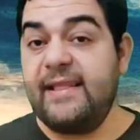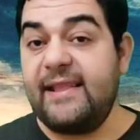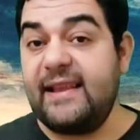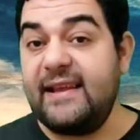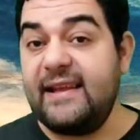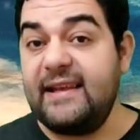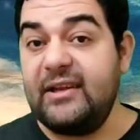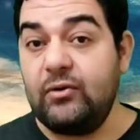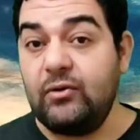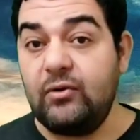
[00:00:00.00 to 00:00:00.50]
بقى
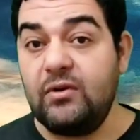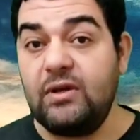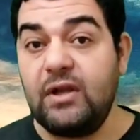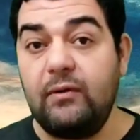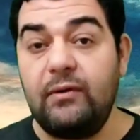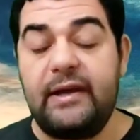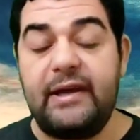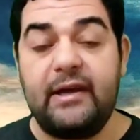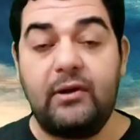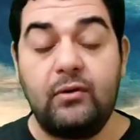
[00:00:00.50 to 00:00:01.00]
لتاني نقطة
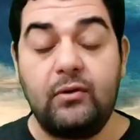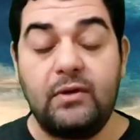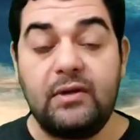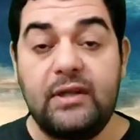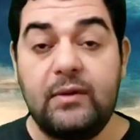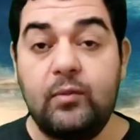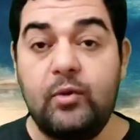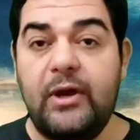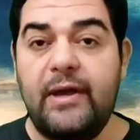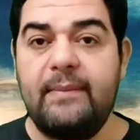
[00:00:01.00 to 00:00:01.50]
وهي
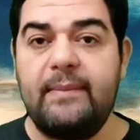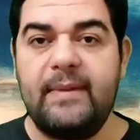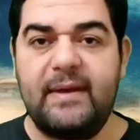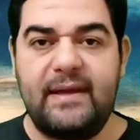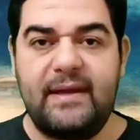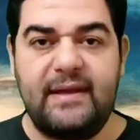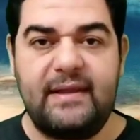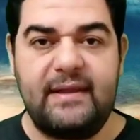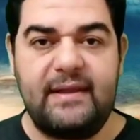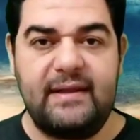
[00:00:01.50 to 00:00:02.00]
نقطة مهمة
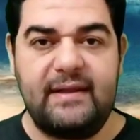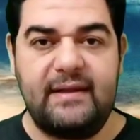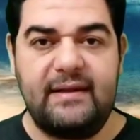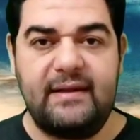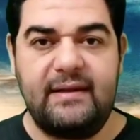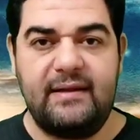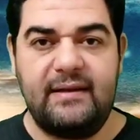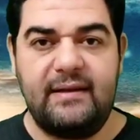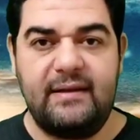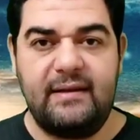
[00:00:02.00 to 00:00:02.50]
جداً
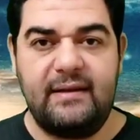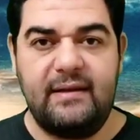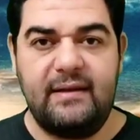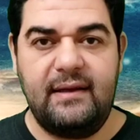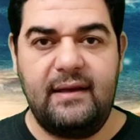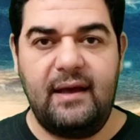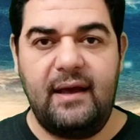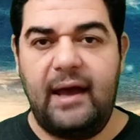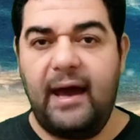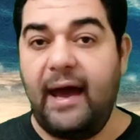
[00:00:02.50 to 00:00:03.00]

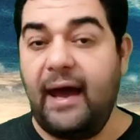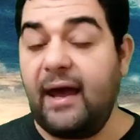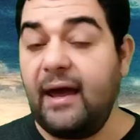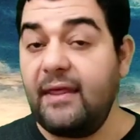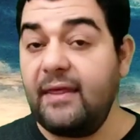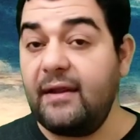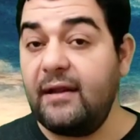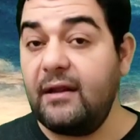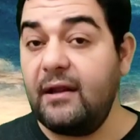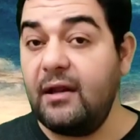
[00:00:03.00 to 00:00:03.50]

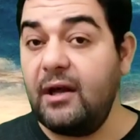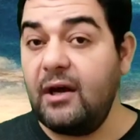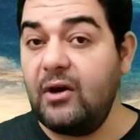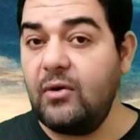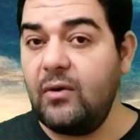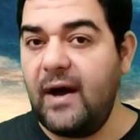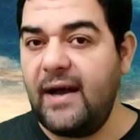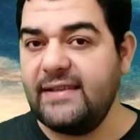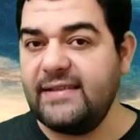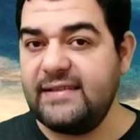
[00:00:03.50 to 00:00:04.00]
أخذ
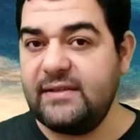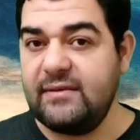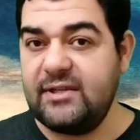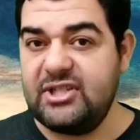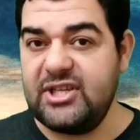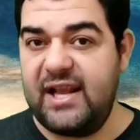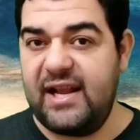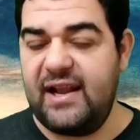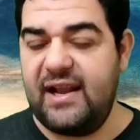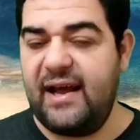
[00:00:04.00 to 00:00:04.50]
الله عز
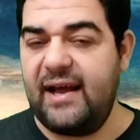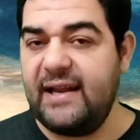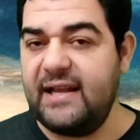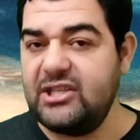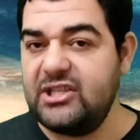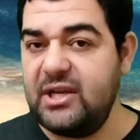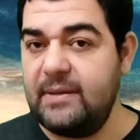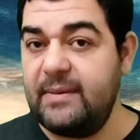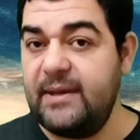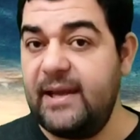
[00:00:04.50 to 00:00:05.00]
وجل على
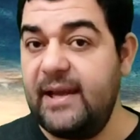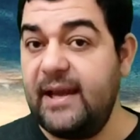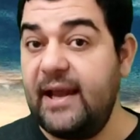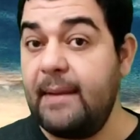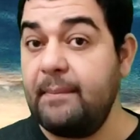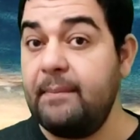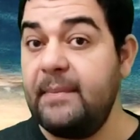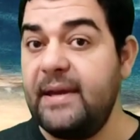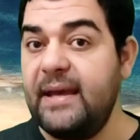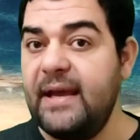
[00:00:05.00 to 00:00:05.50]
جميع
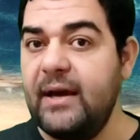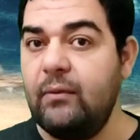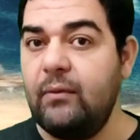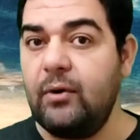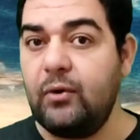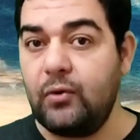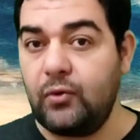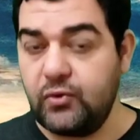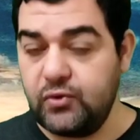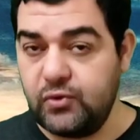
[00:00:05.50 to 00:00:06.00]
الأنبياء
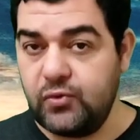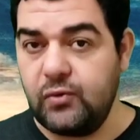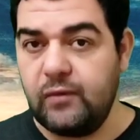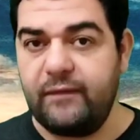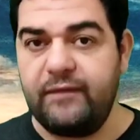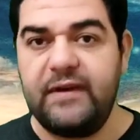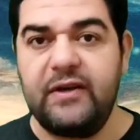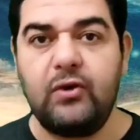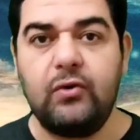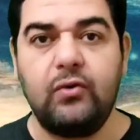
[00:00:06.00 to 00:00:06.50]
والرسل
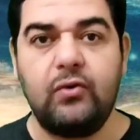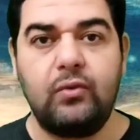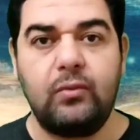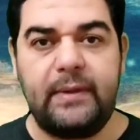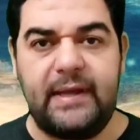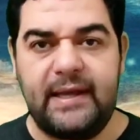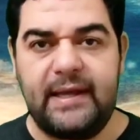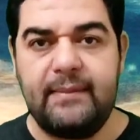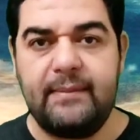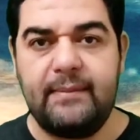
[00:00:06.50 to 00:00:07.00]
في
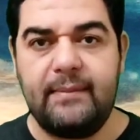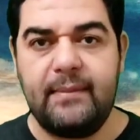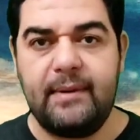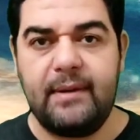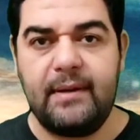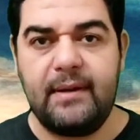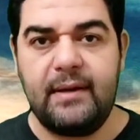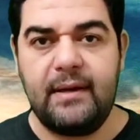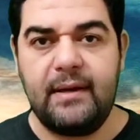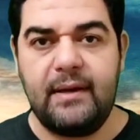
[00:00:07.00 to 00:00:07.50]
كتبهم
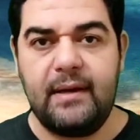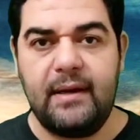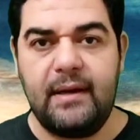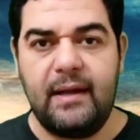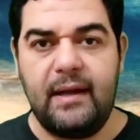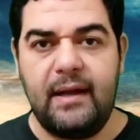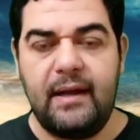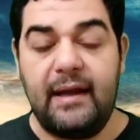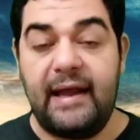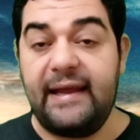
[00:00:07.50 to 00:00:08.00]

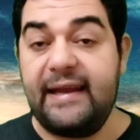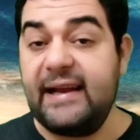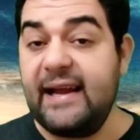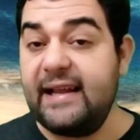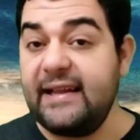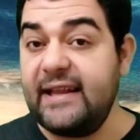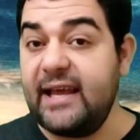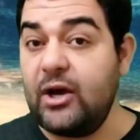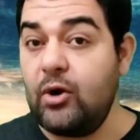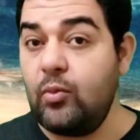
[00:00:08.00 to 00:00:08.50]
لئن
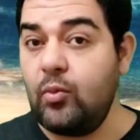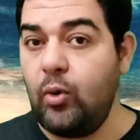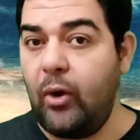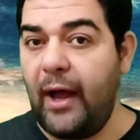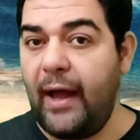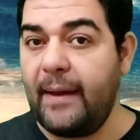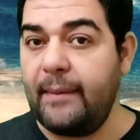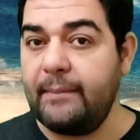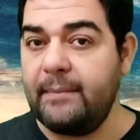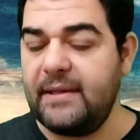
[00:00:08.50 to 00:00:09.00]
أتاهم
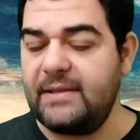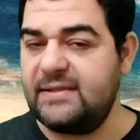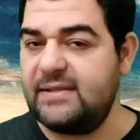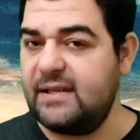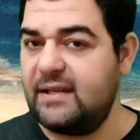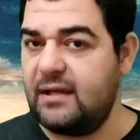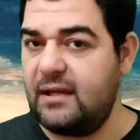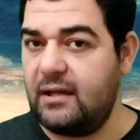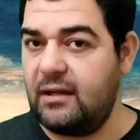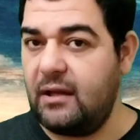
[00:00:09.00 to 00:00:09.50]
محمد
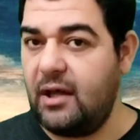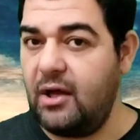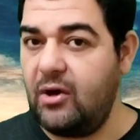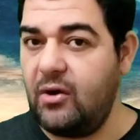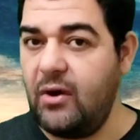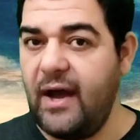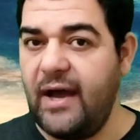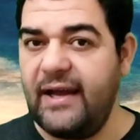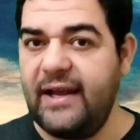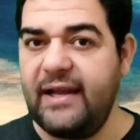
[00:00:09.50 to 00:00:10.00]
صلى
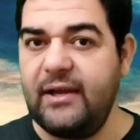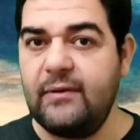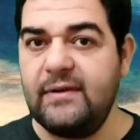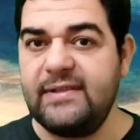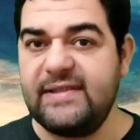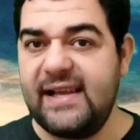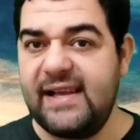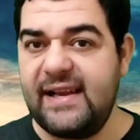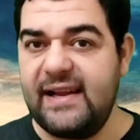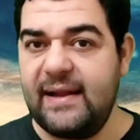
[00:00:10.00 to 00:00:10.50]
الله عليه
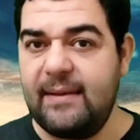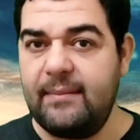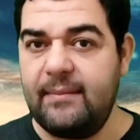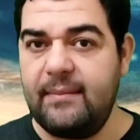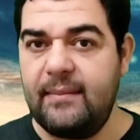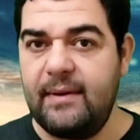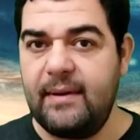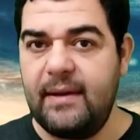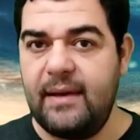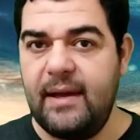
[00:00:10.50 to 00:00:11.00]

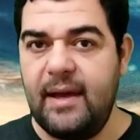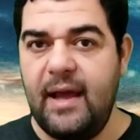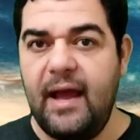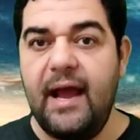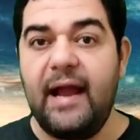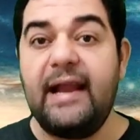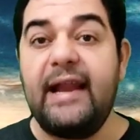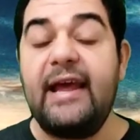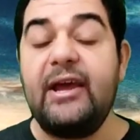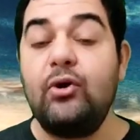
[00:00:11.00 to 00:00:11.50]
وسلم
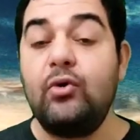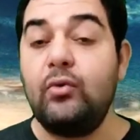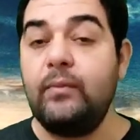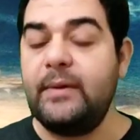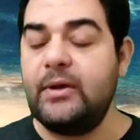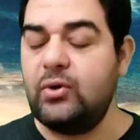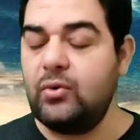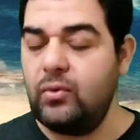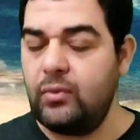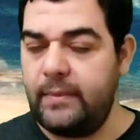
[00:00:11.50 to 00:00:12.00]

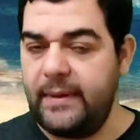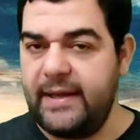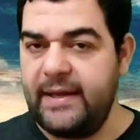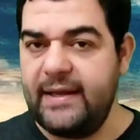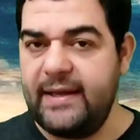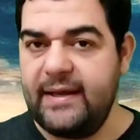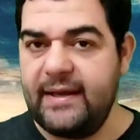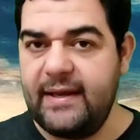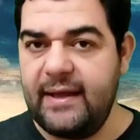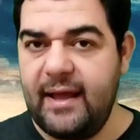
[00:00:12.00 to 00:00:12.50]
ليؤمنوا
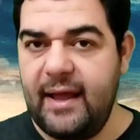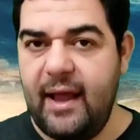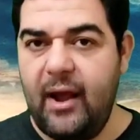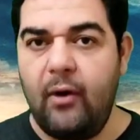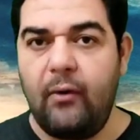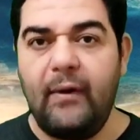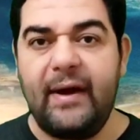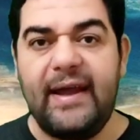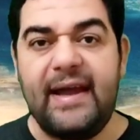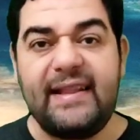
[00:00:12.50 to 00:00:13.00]
به
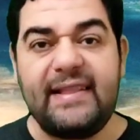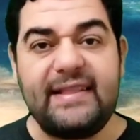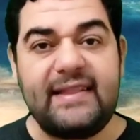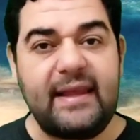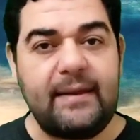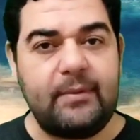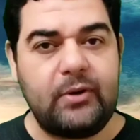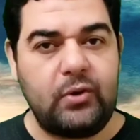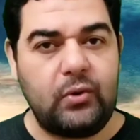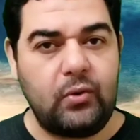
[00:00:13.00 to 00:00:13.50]

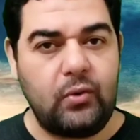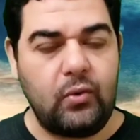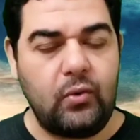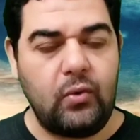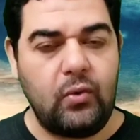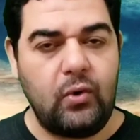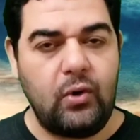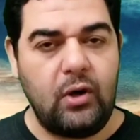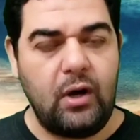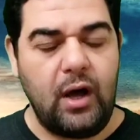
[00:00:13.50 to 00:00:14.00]

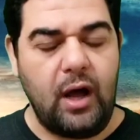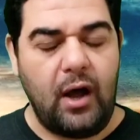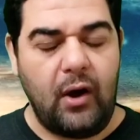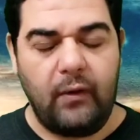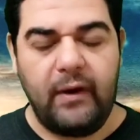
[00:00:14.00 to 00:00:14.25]
ويتبعوه